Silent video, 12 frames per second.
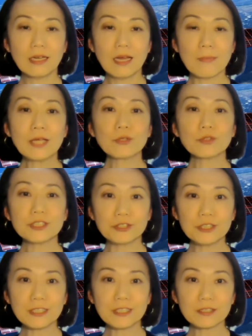毎年
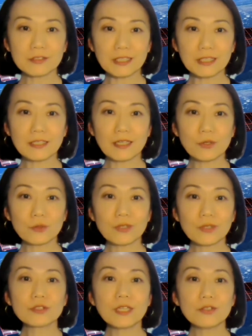12月に
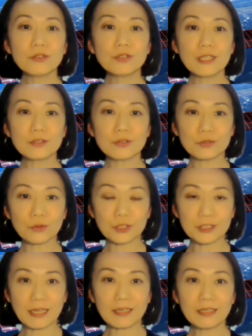双子座流星群とし
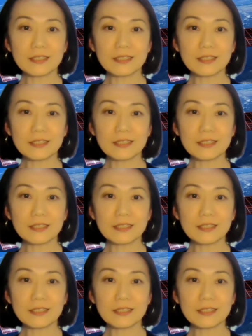て